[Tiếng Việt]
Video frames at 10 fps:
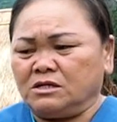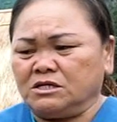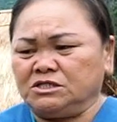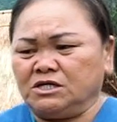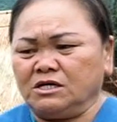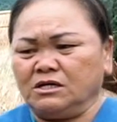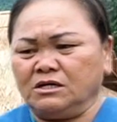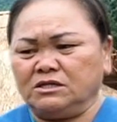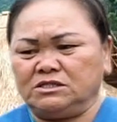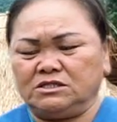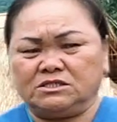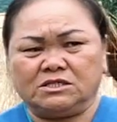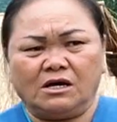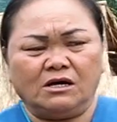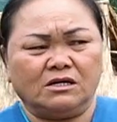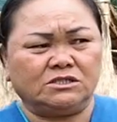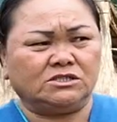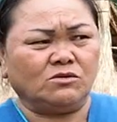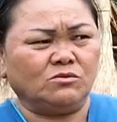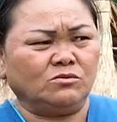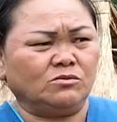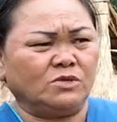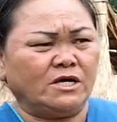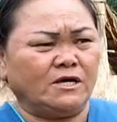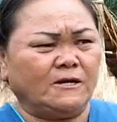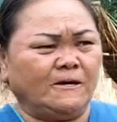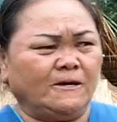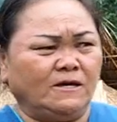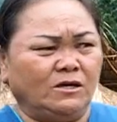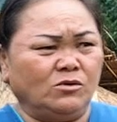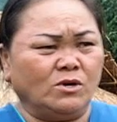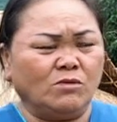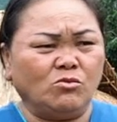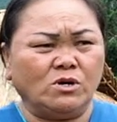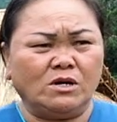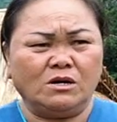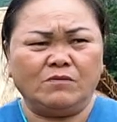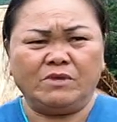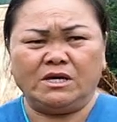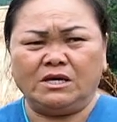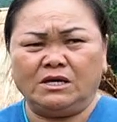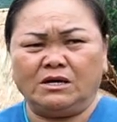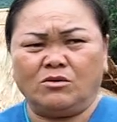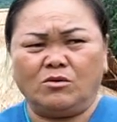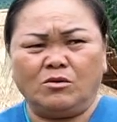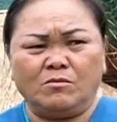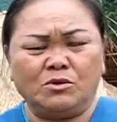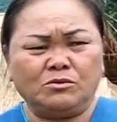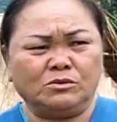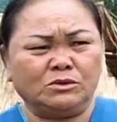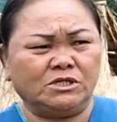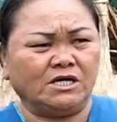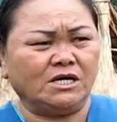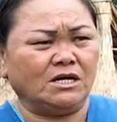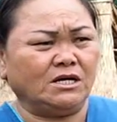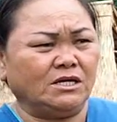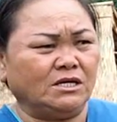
ha xia chỉ sa trong e ni yo mua mi ngầu mong kia